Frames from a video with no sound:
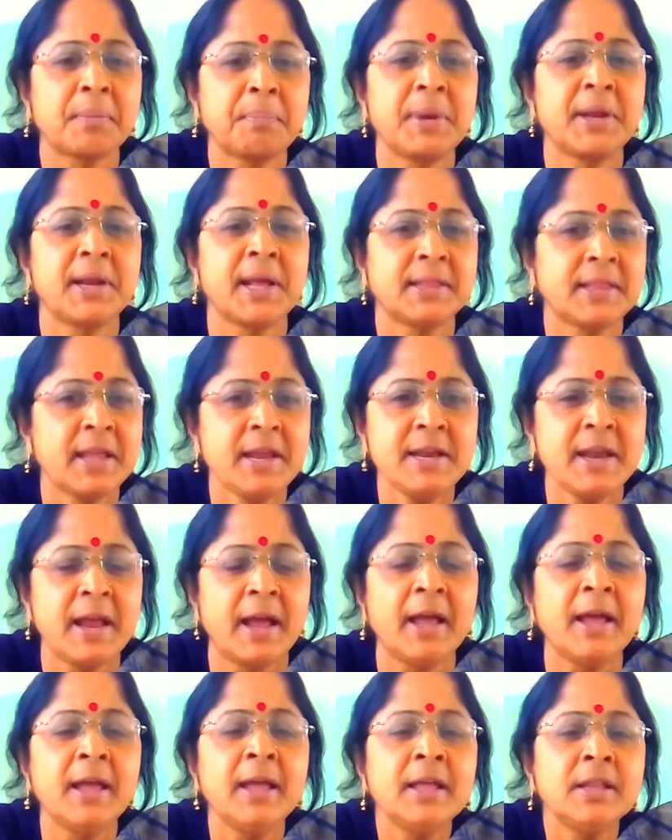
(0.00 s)
তো থাকবে না তাই
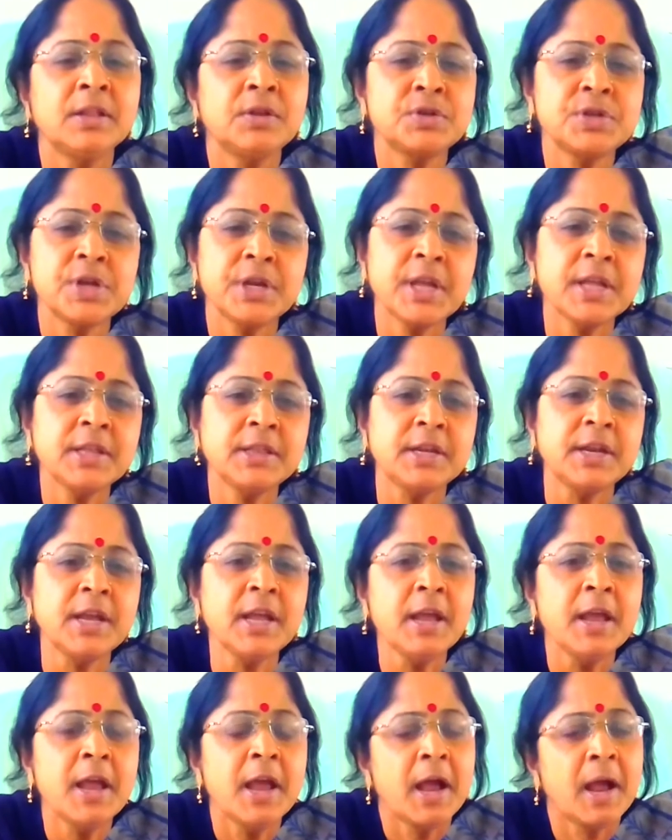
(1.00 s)
না তো সেক্ষেত্রে
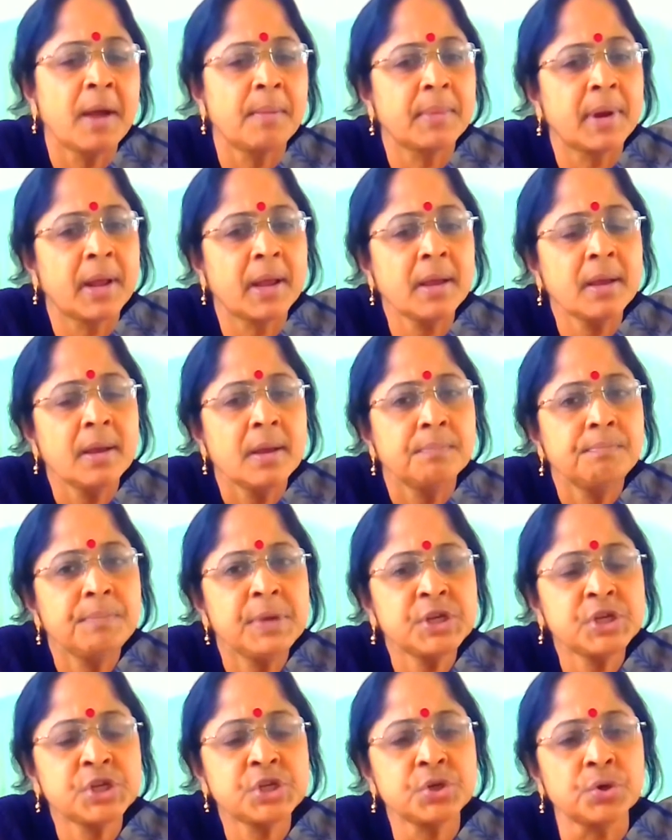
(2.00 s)
আমরা
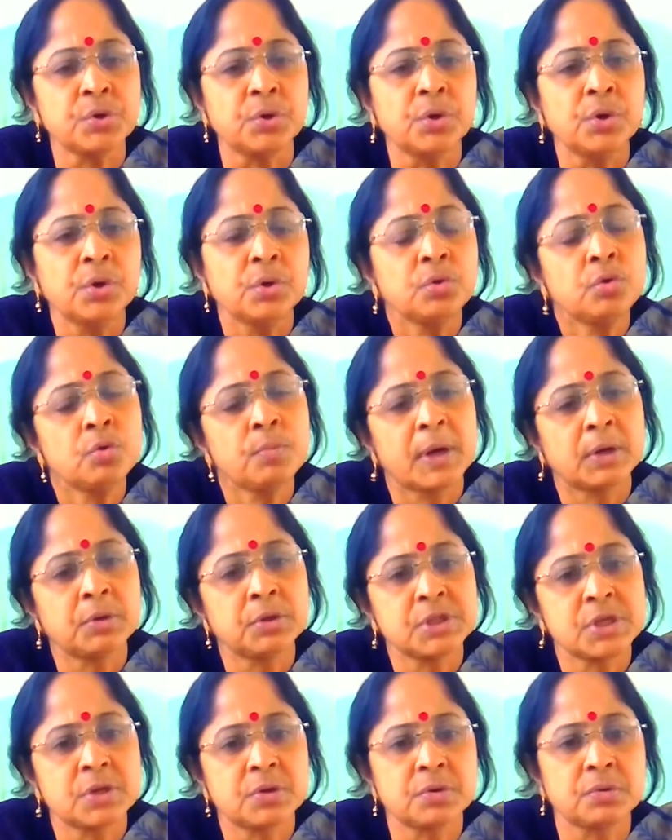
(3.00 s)
বিশ্ব দুবার
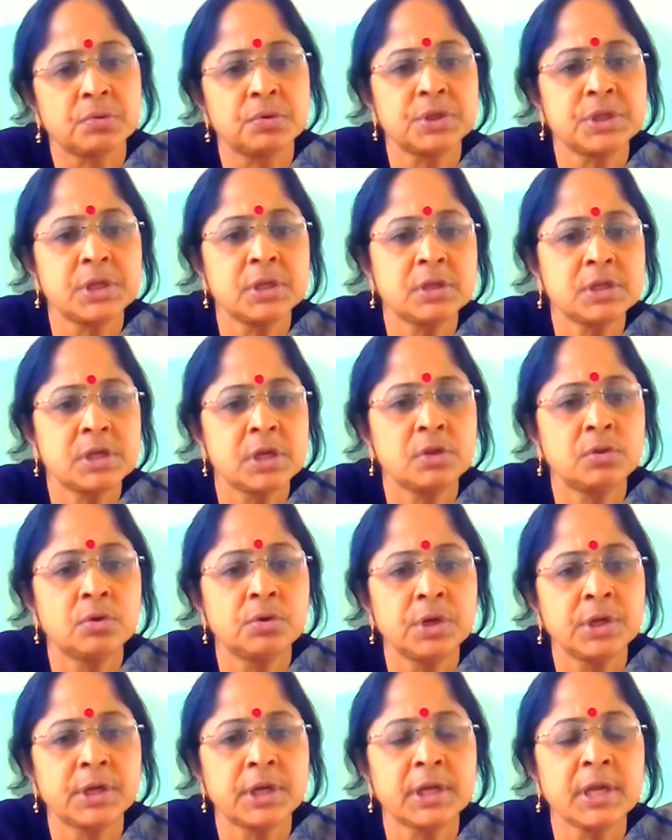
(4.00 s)
উচ্চারণ করছি সেই
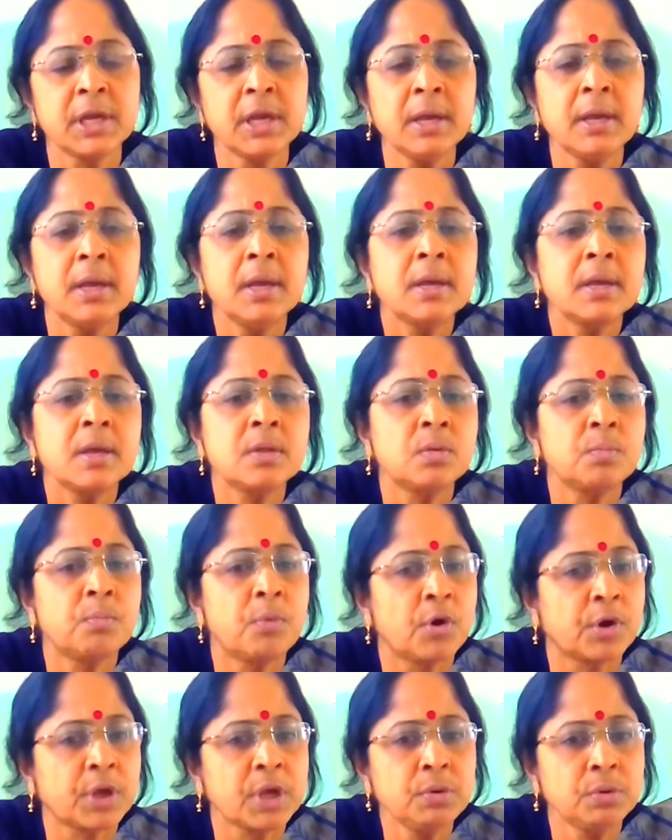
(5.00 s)
ধ্বনিটিকে কিন্তু
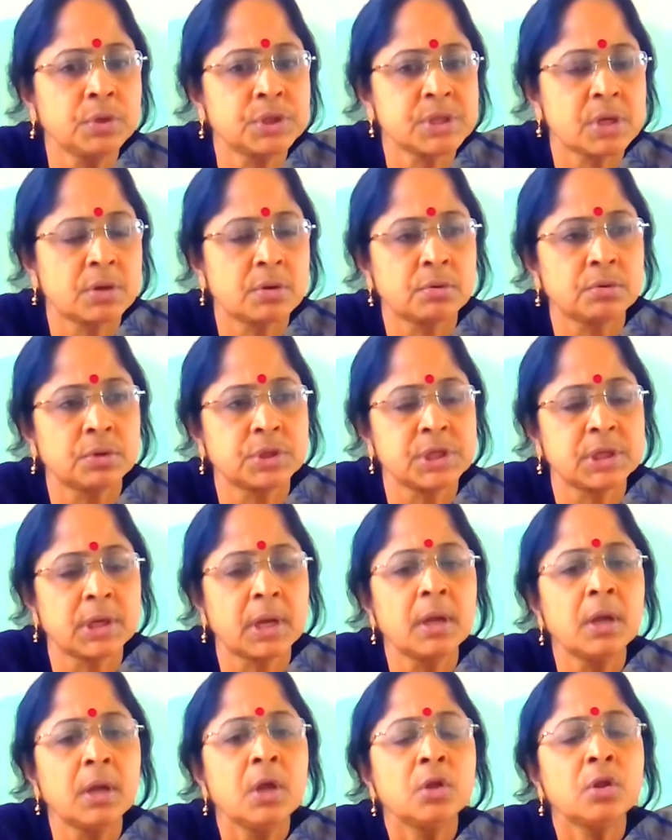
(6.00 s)
বকে উচ্চারণ করছি
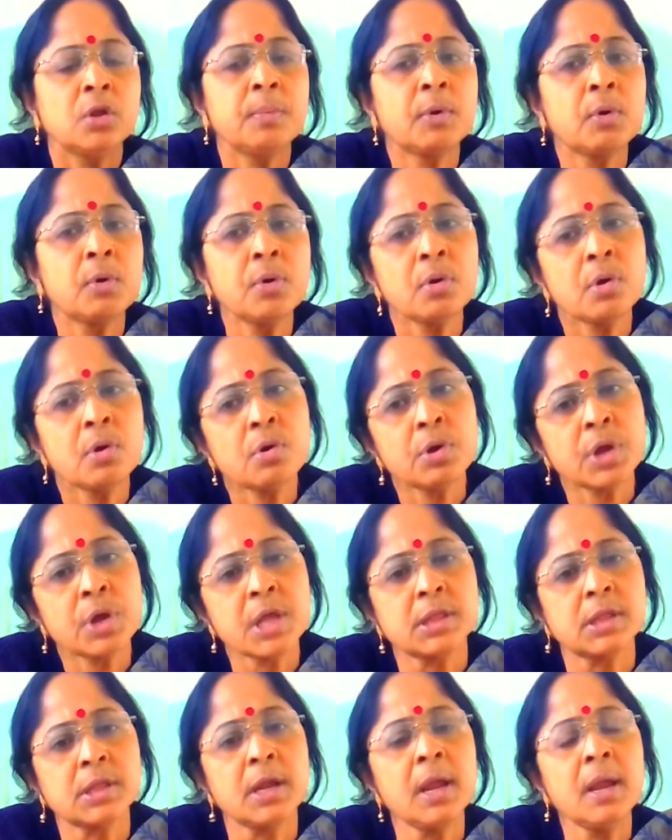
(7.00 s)
না তবে কোনো কোনো
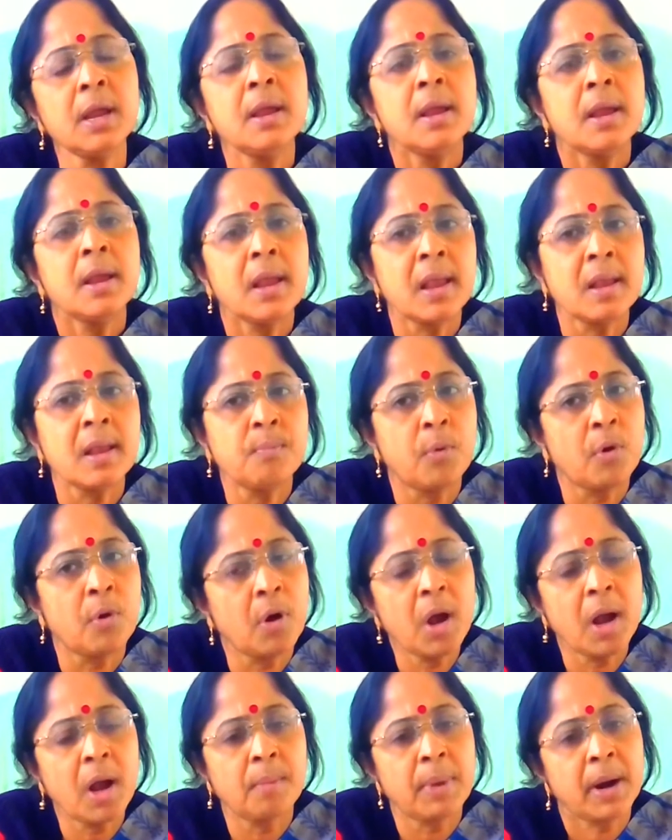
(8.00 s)
ক্ষেত্রে এই ব
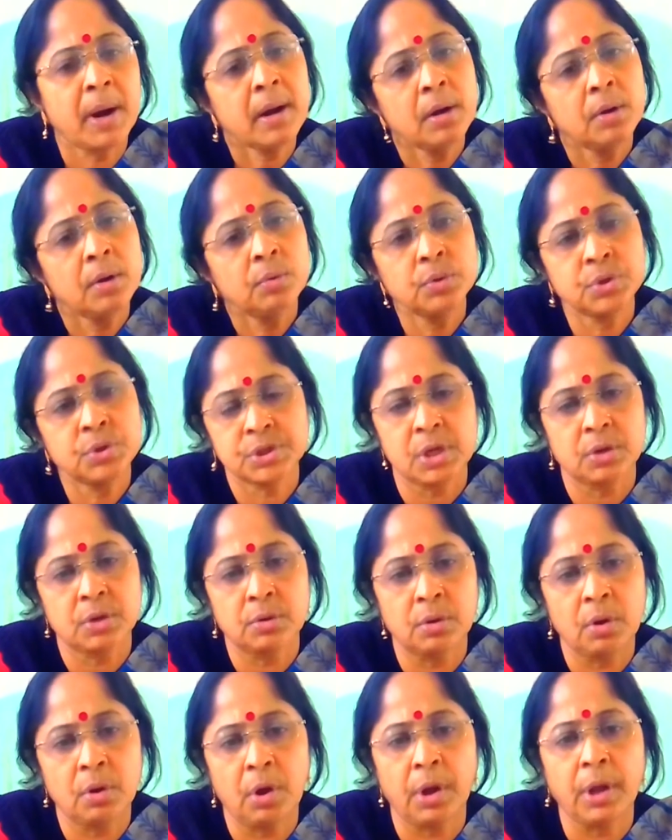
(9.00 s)
আবার
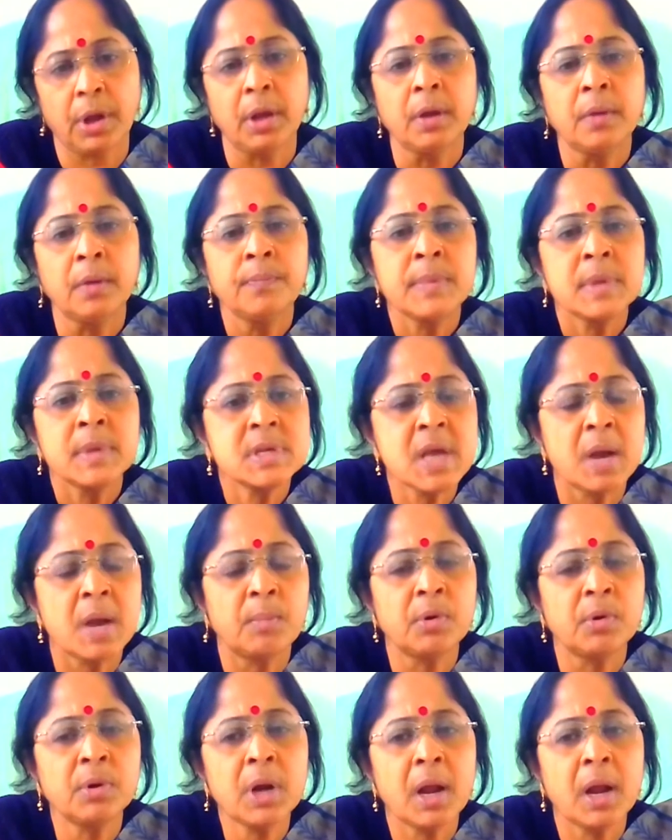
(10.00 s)
উচ্চারণ হয়
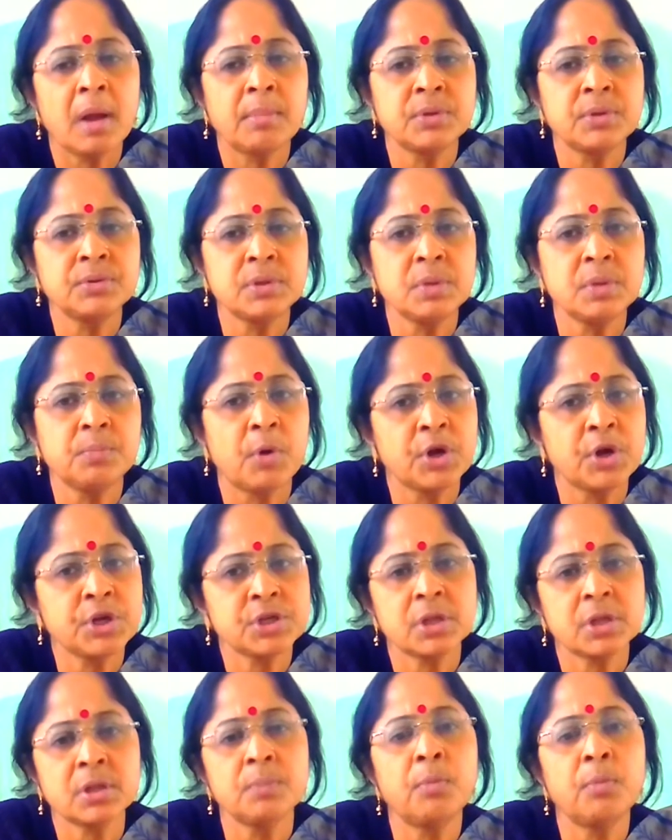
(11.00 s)
যেমন আমরা যদি
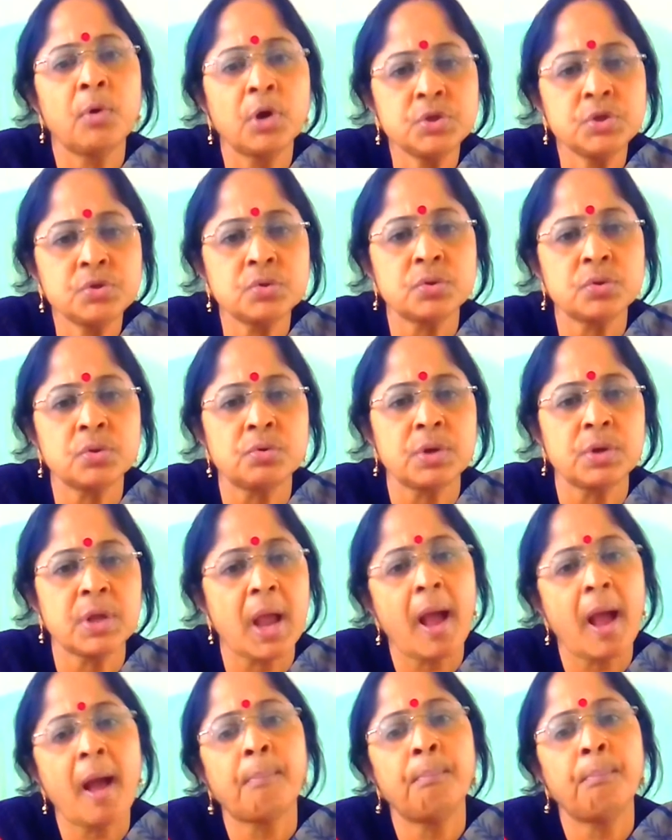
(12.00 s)
বয়ের সাথে ব যুক্ত
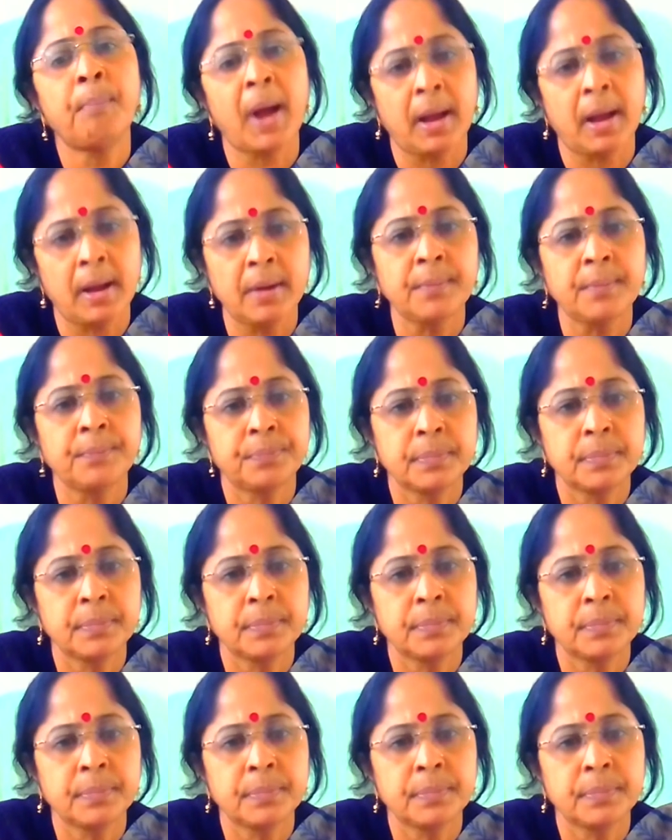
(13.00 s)
করি আব্বা